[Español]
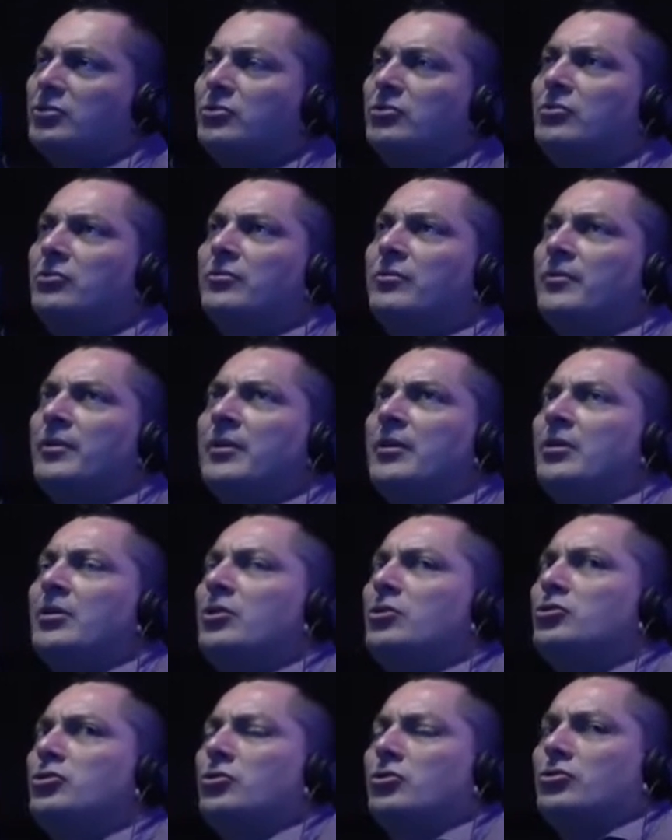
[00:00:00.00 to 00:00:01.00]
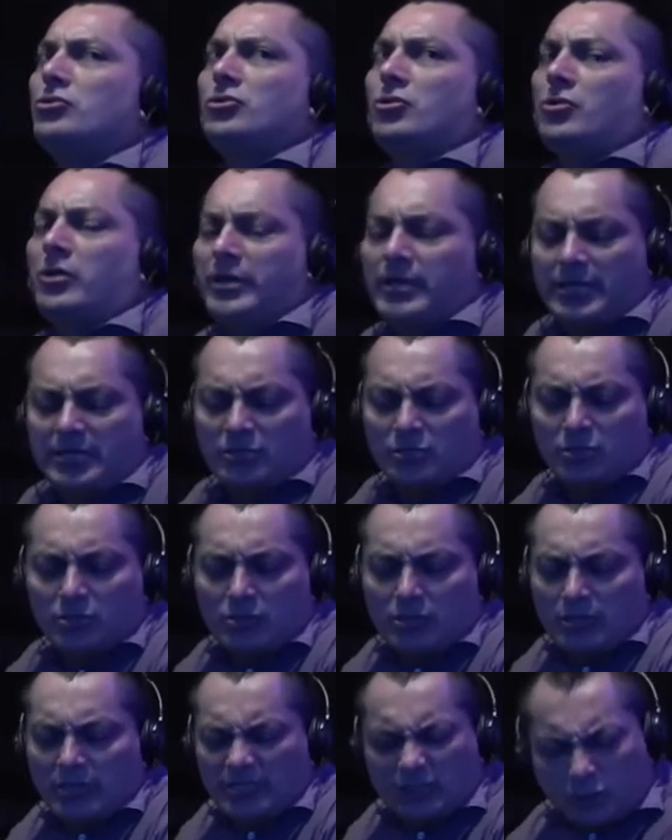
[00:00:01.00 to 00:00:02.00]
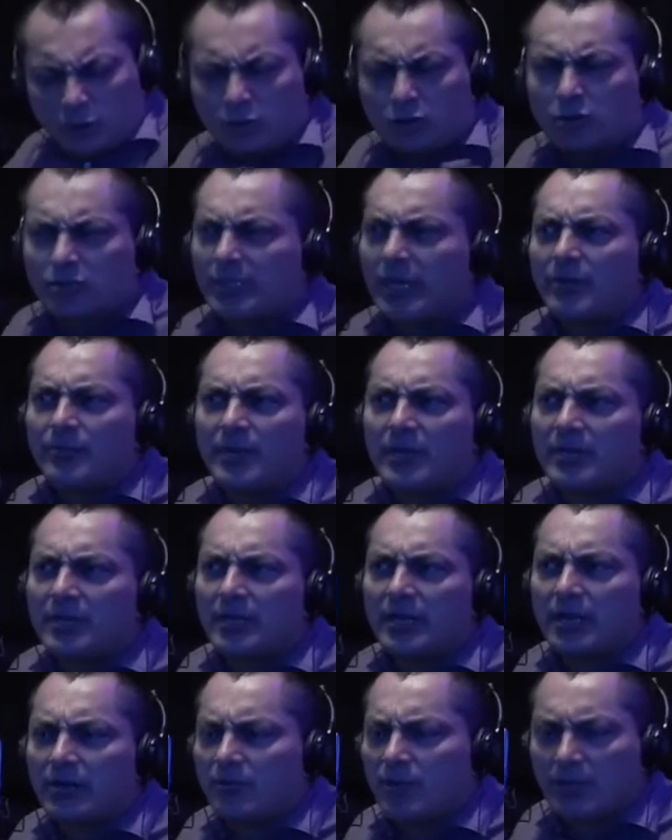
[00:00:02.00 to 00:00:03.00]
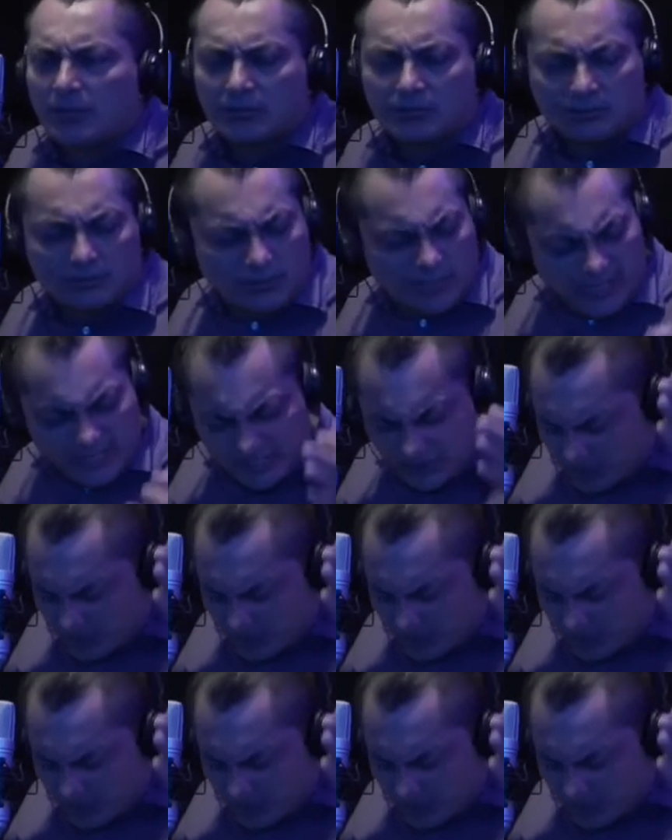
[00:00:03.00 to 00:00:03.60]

eh, eso... Yo, en eso estoy totalmente de acuerdo.